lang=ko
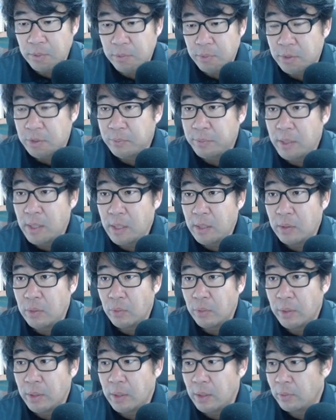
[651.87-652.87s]
보시면
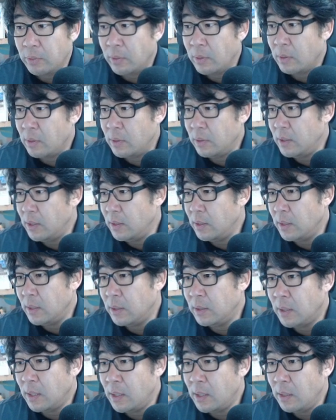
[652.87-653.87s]
이렇게 커튼을
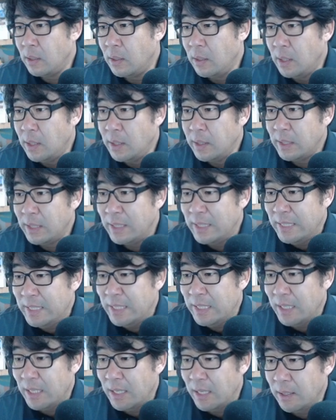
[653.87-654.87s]
갖다가
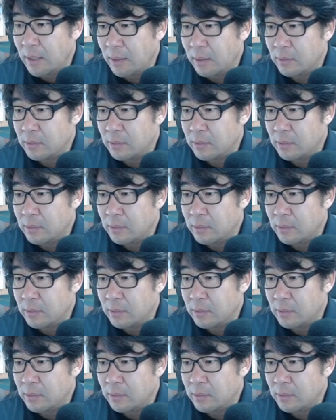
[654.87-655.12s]
길게.